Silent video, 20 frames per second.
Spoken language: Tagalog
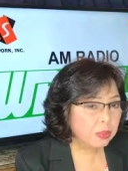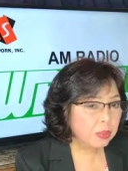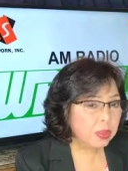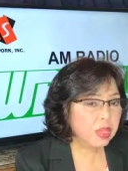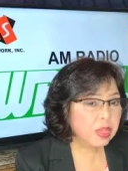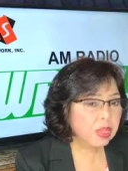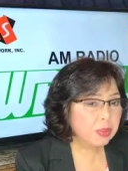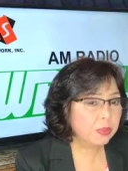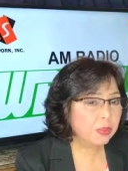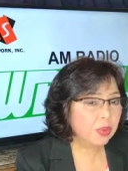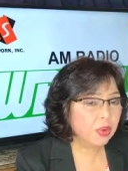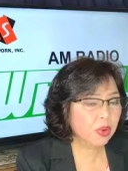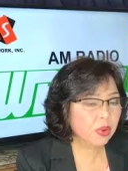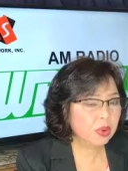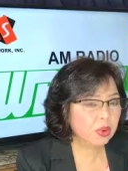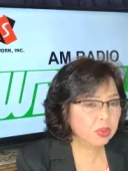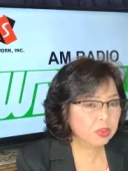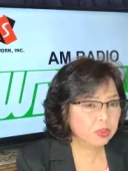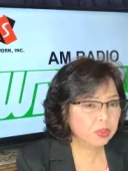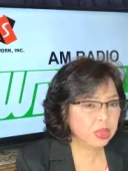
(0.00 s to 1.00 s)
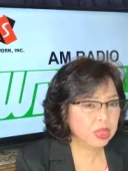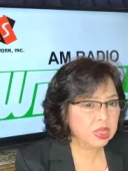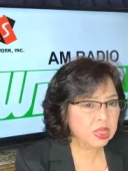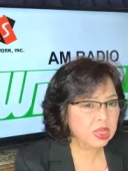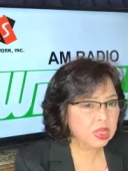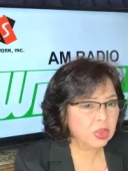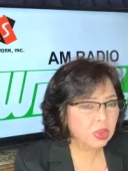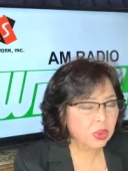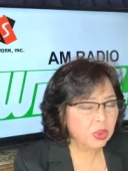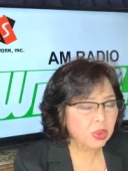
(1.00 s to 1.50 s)
pwede po,
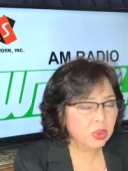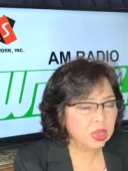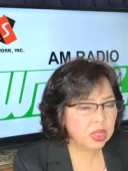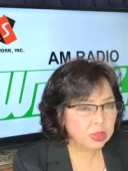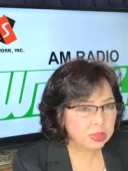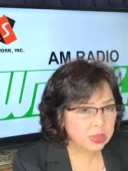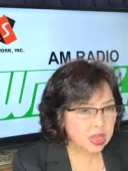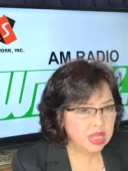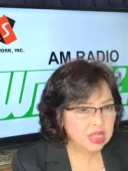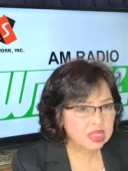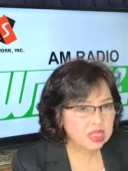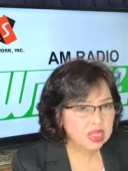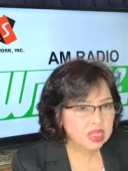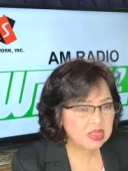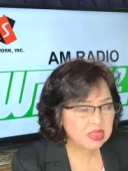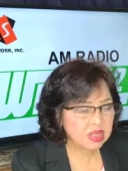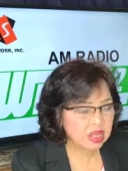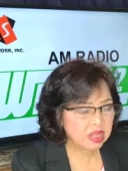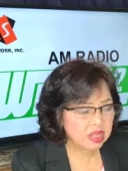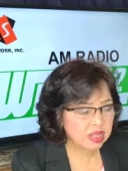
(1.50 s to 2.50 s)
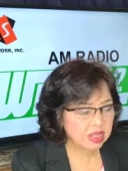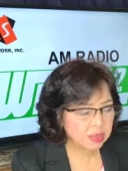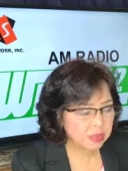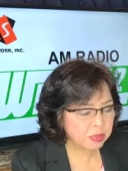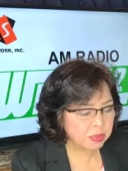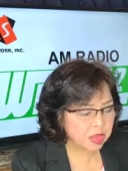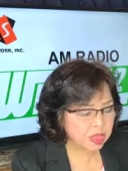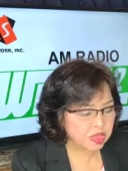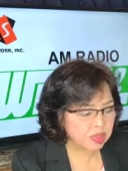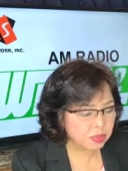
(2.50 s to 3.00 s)
pwede niyo akong i-message sa ating
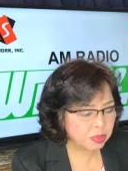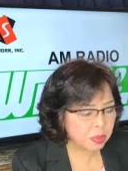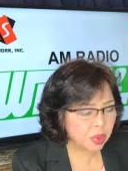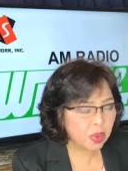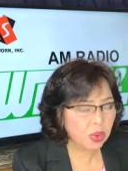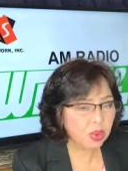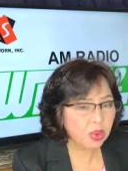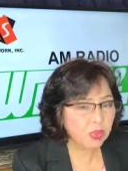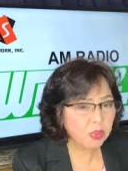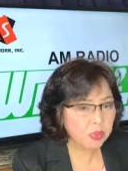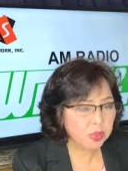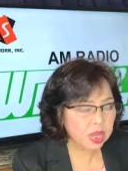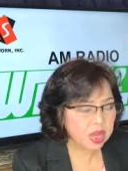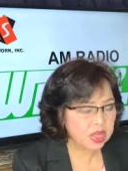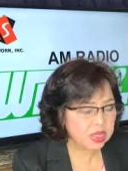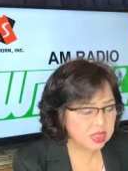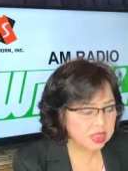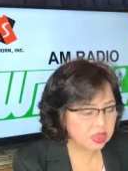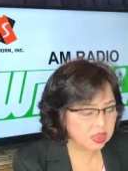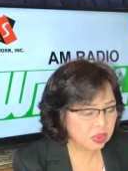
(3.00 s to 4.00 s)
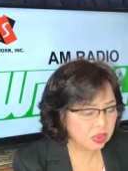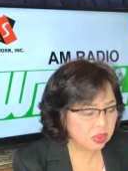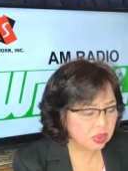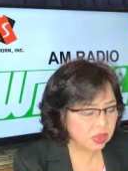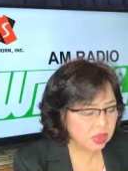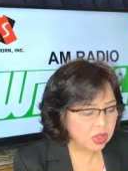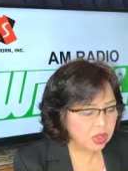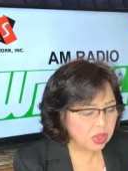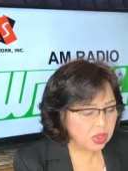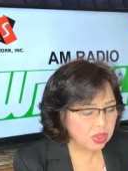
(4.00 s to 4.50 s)
Facebook page, no?